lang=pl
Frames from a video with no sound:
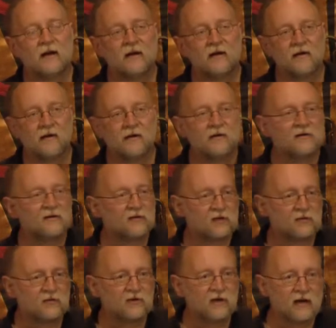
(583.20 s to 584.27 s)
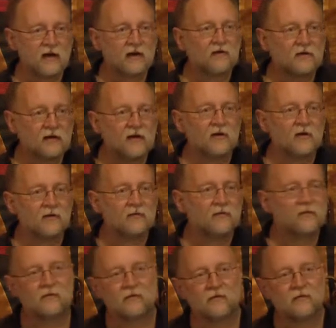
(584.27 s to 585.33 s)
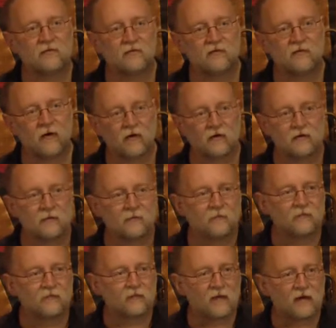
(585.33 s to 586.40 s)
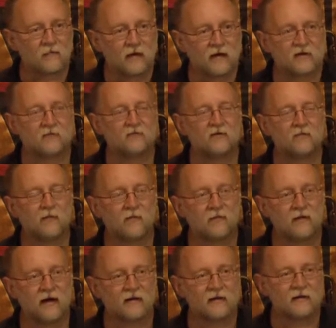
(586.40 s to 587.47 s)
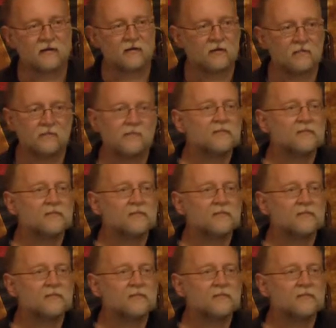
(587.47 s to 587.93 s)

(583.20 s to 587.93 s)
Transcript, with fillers: e, i rozeszły się jako jego e, utwory, bardzo były popularne. No,